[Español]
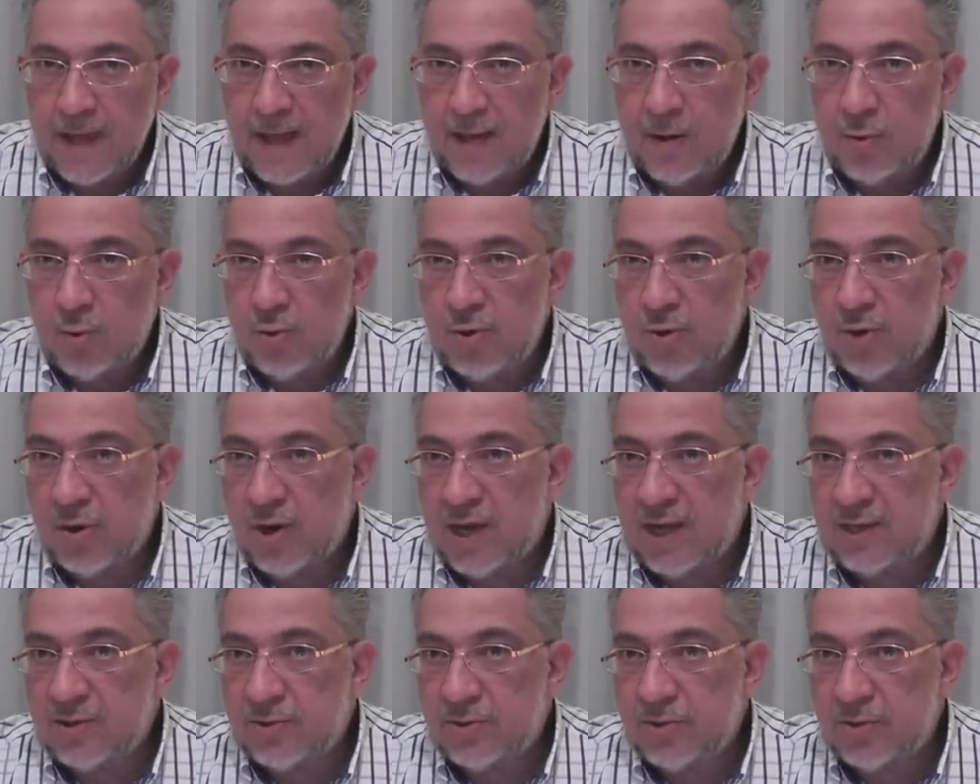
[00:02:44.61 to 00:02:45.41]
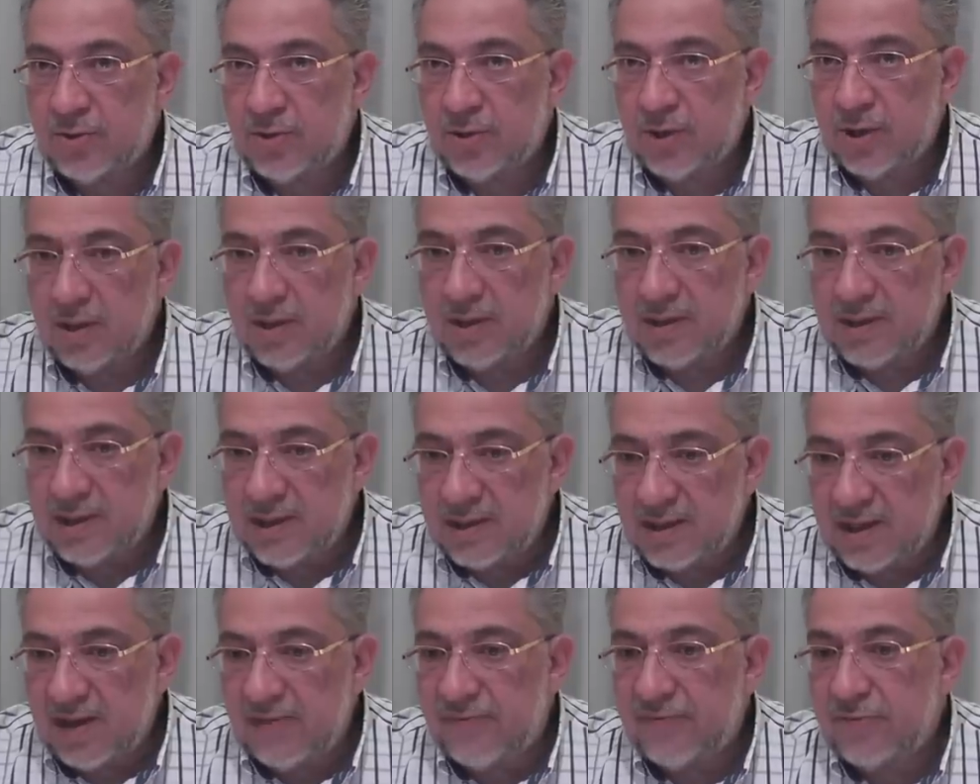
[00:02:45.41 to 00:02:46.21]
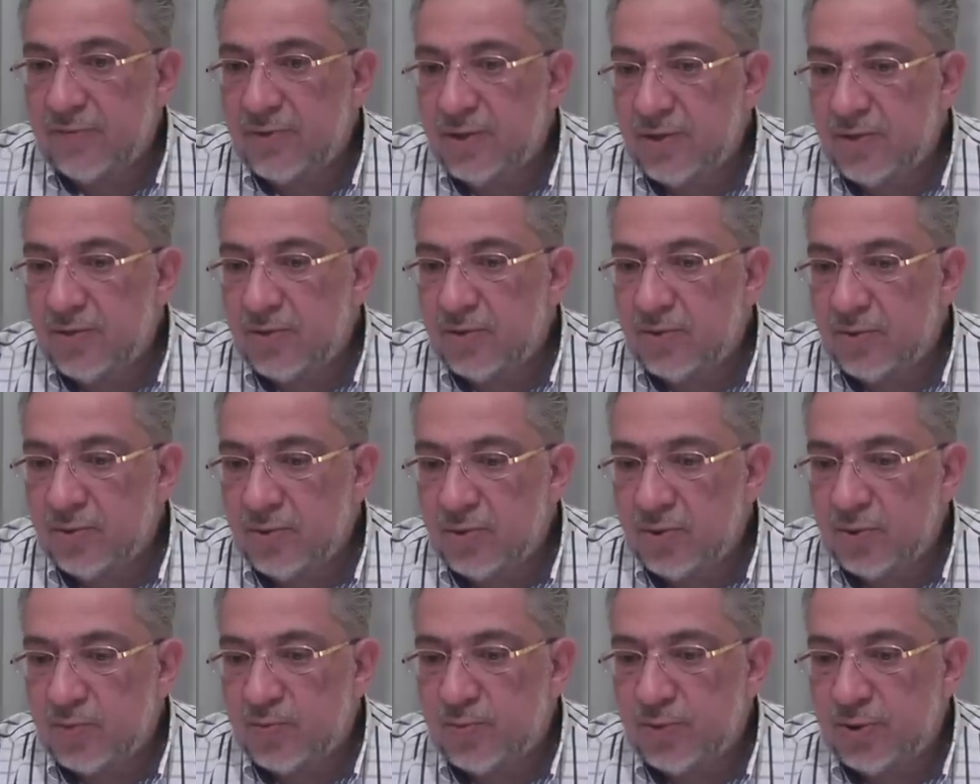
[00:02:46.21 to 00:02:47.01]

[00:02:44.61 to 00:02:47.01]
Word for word: en cuyo caso, si está fundido con Dios,